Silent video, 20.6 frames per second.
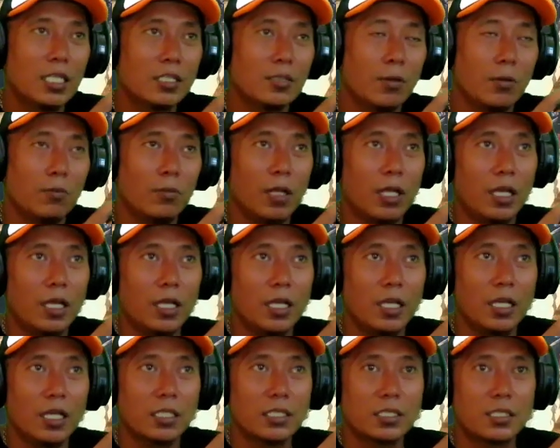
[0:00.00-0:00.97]

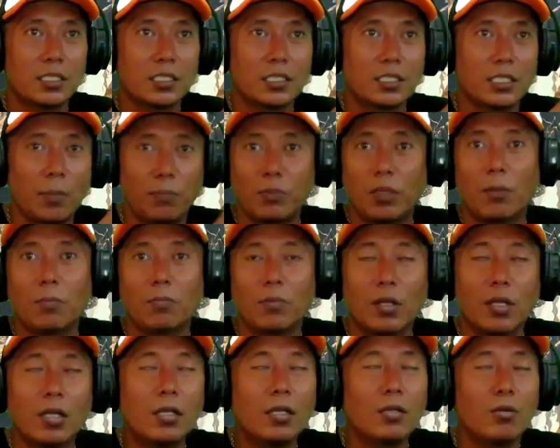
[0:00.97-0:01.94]
19
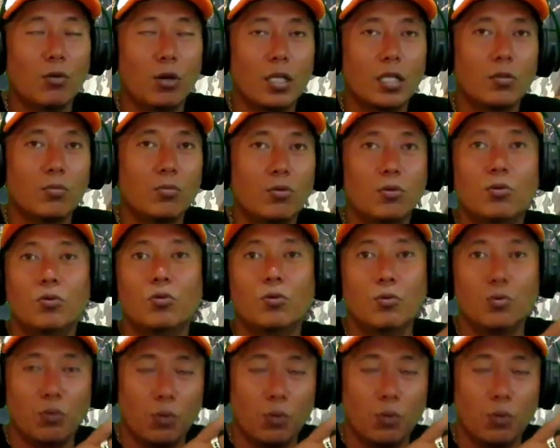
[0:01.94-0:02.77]
September 2020